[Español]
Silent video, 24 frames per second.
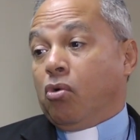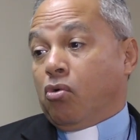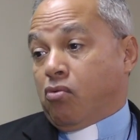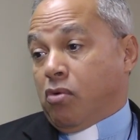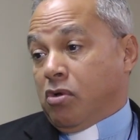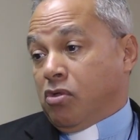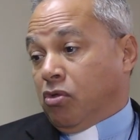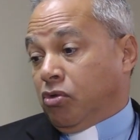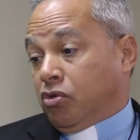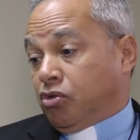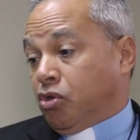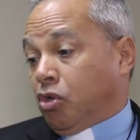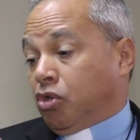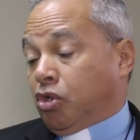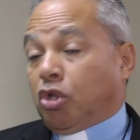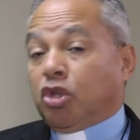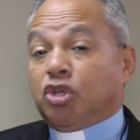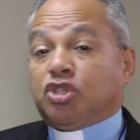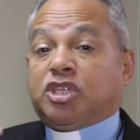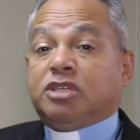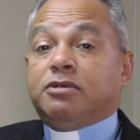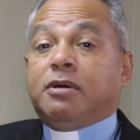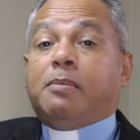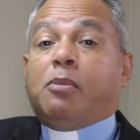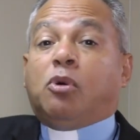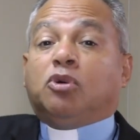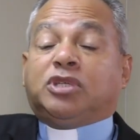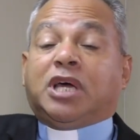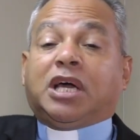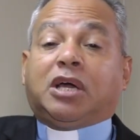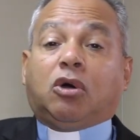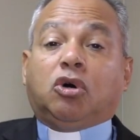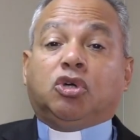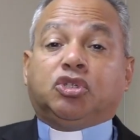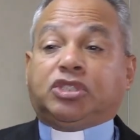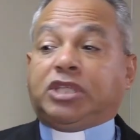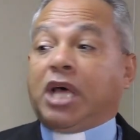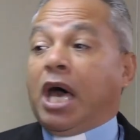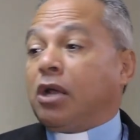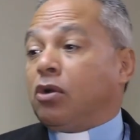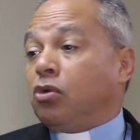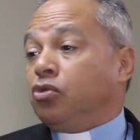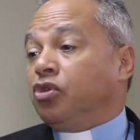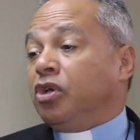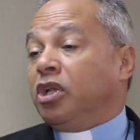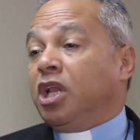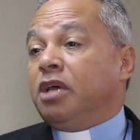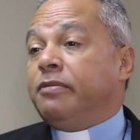cuando nosotros nos íbamos a acostar
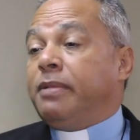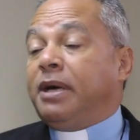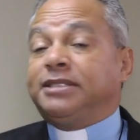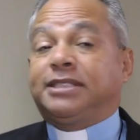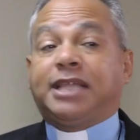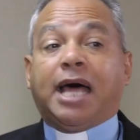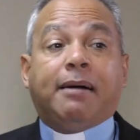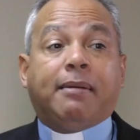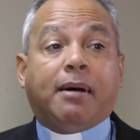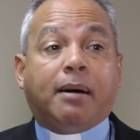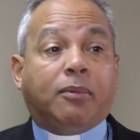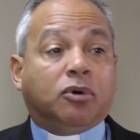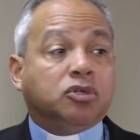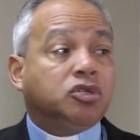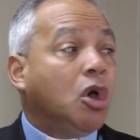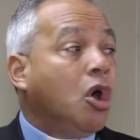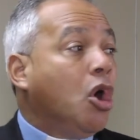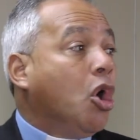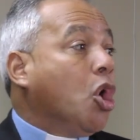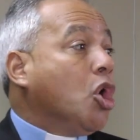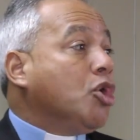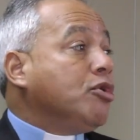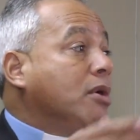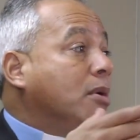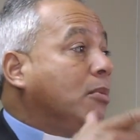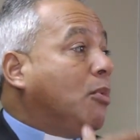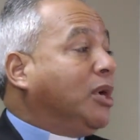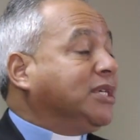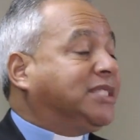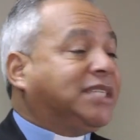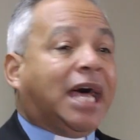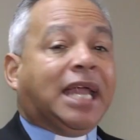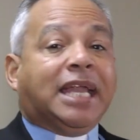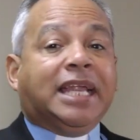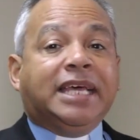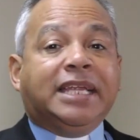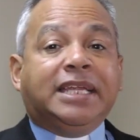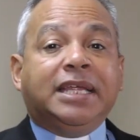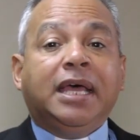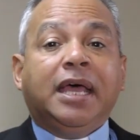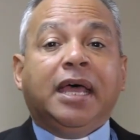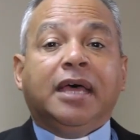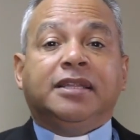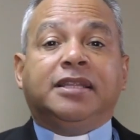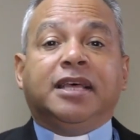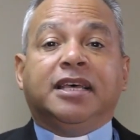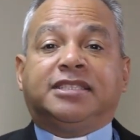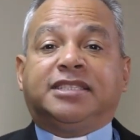o nos levantábamos o íbamos a salir,
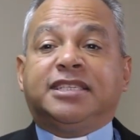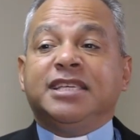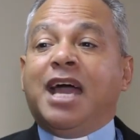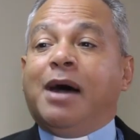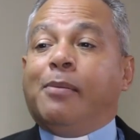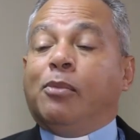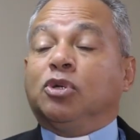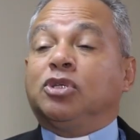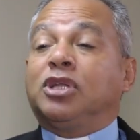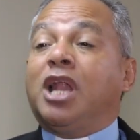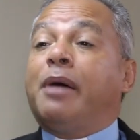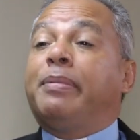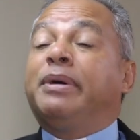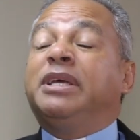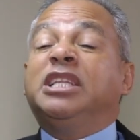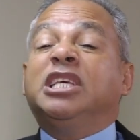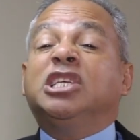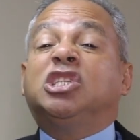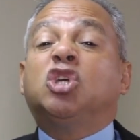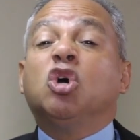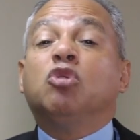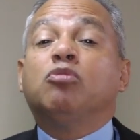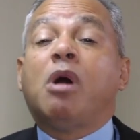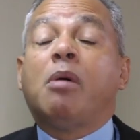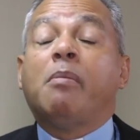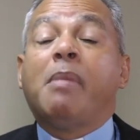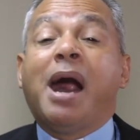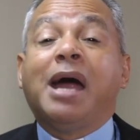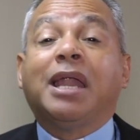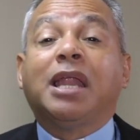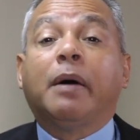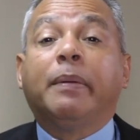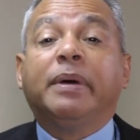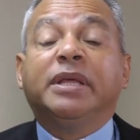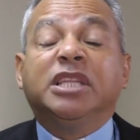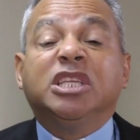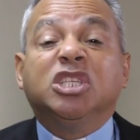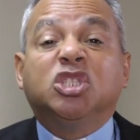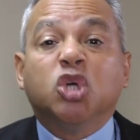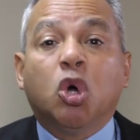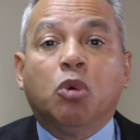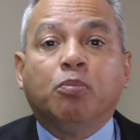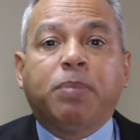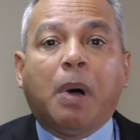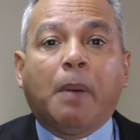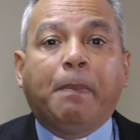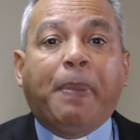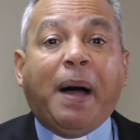decíamos la bendición mamá, la
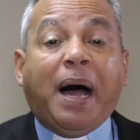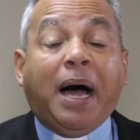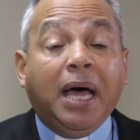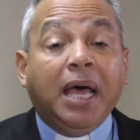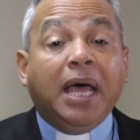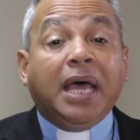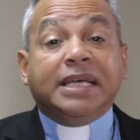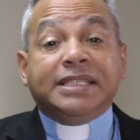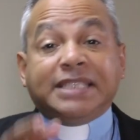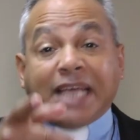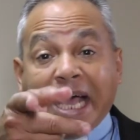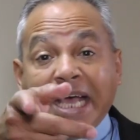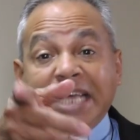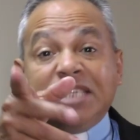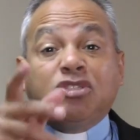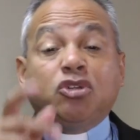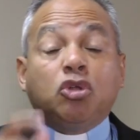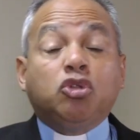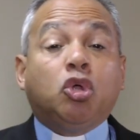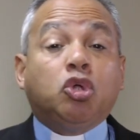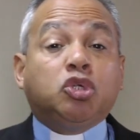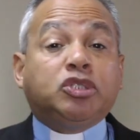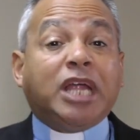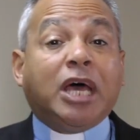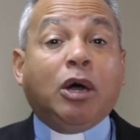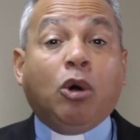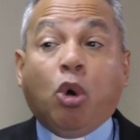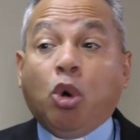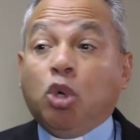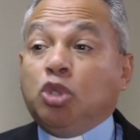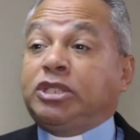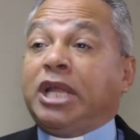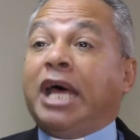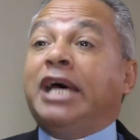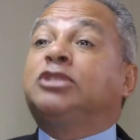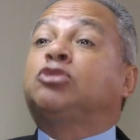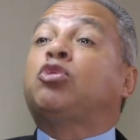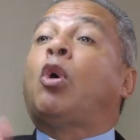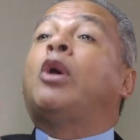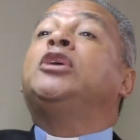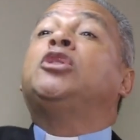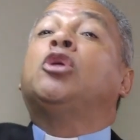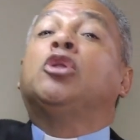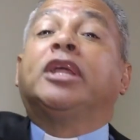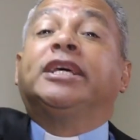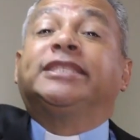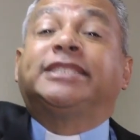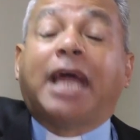bendición papá. Ya eso no se usa, eso ha
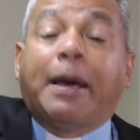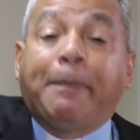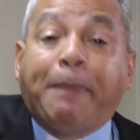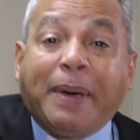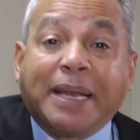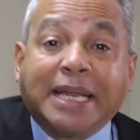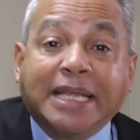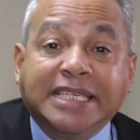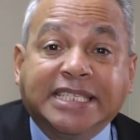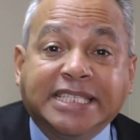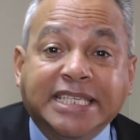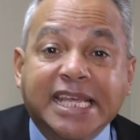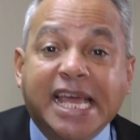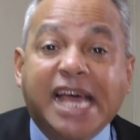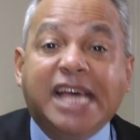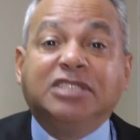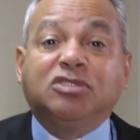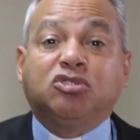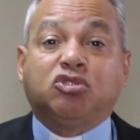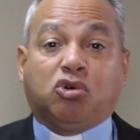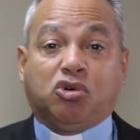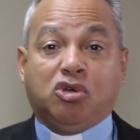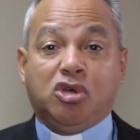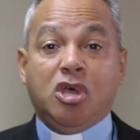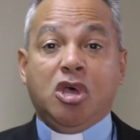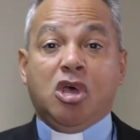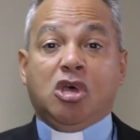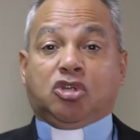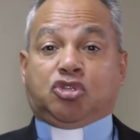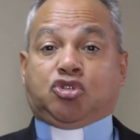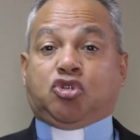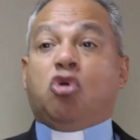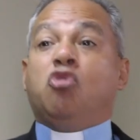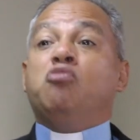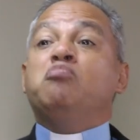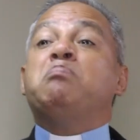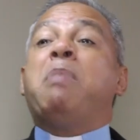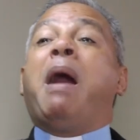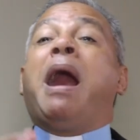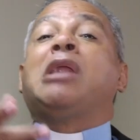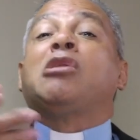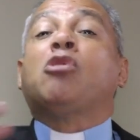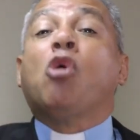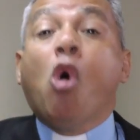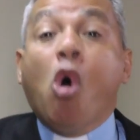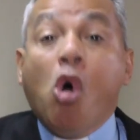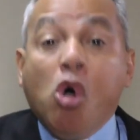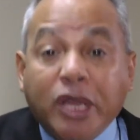ido desapareciendo. Son
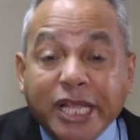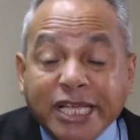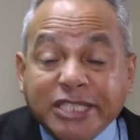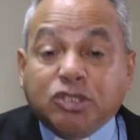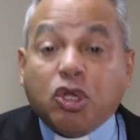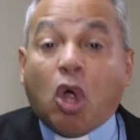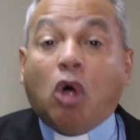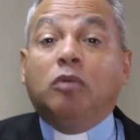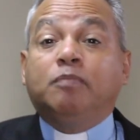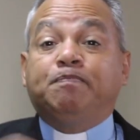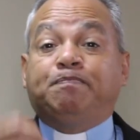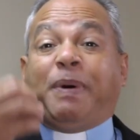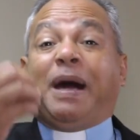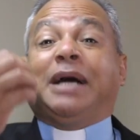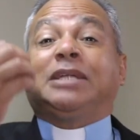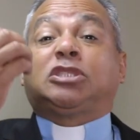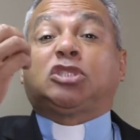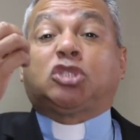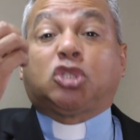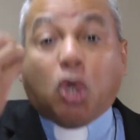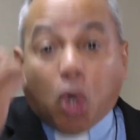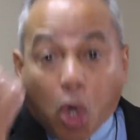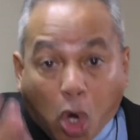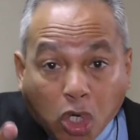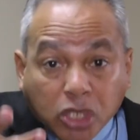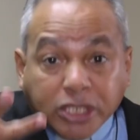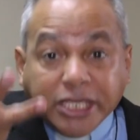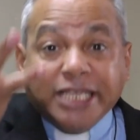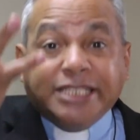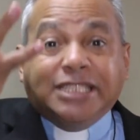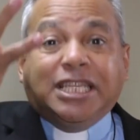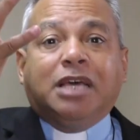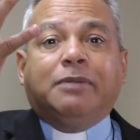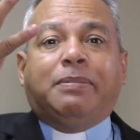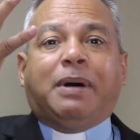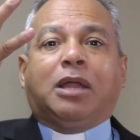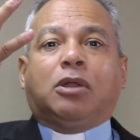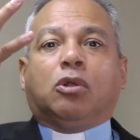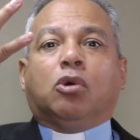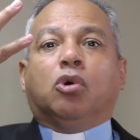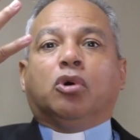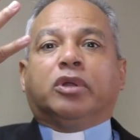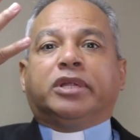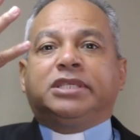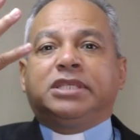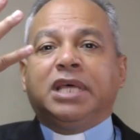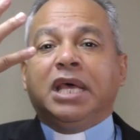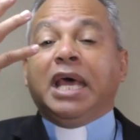valores, son patrones de
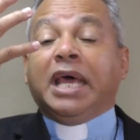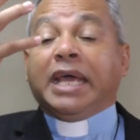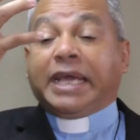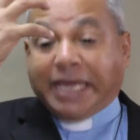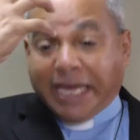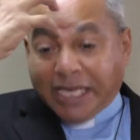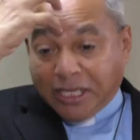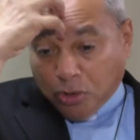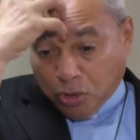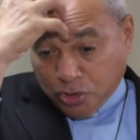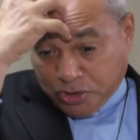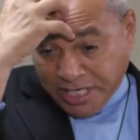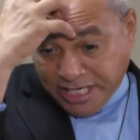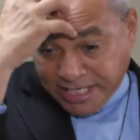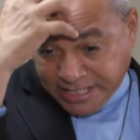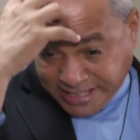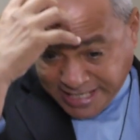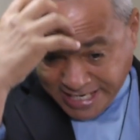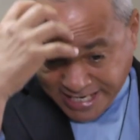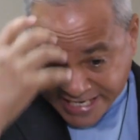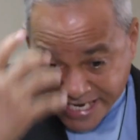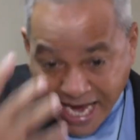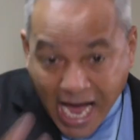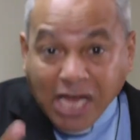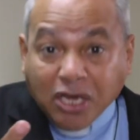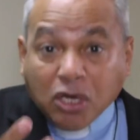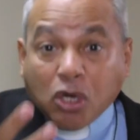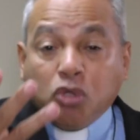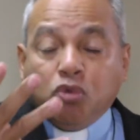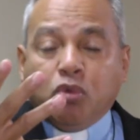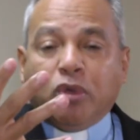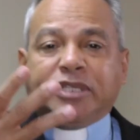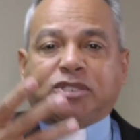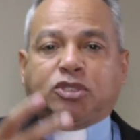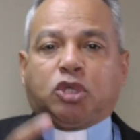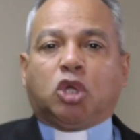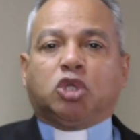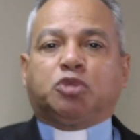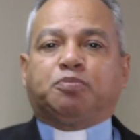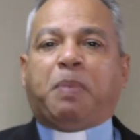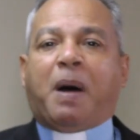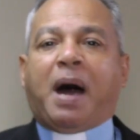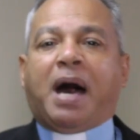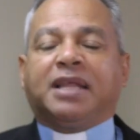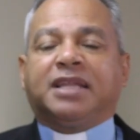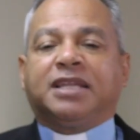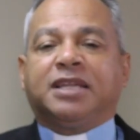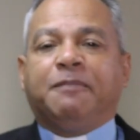valores que nos enseñaron nuestros
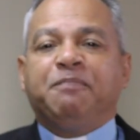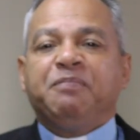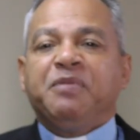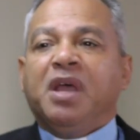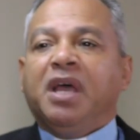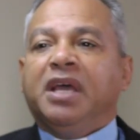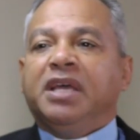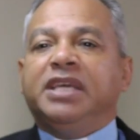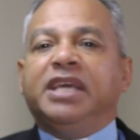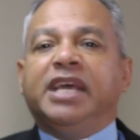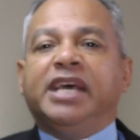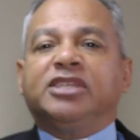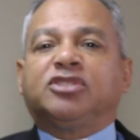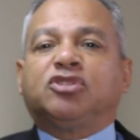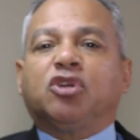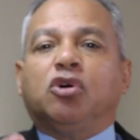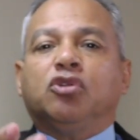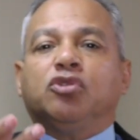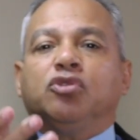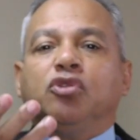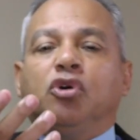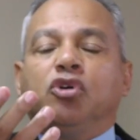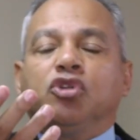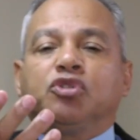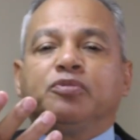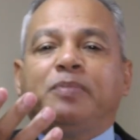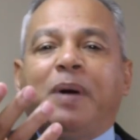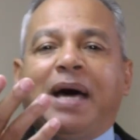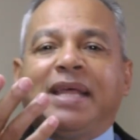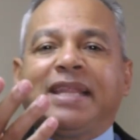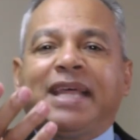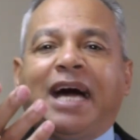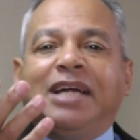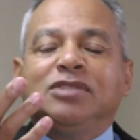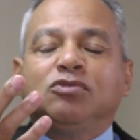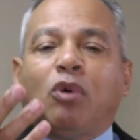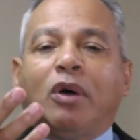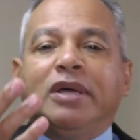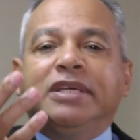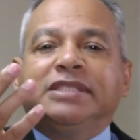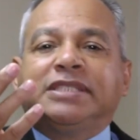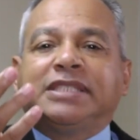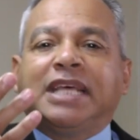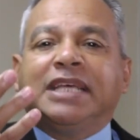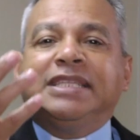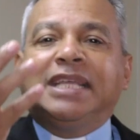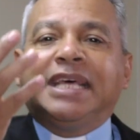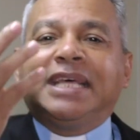padres y eso nos va dando a
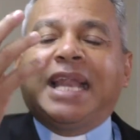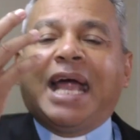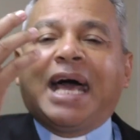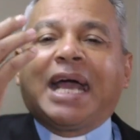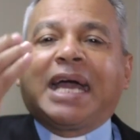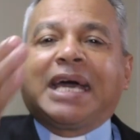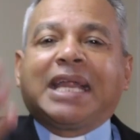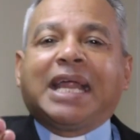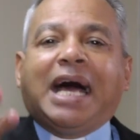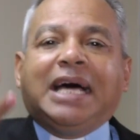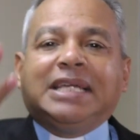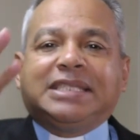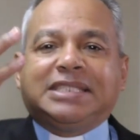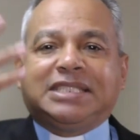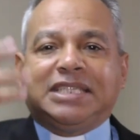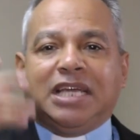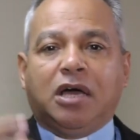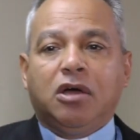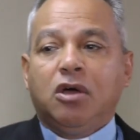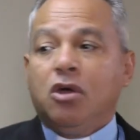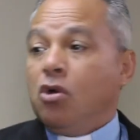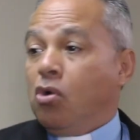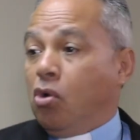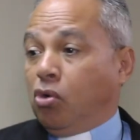entender la gracia.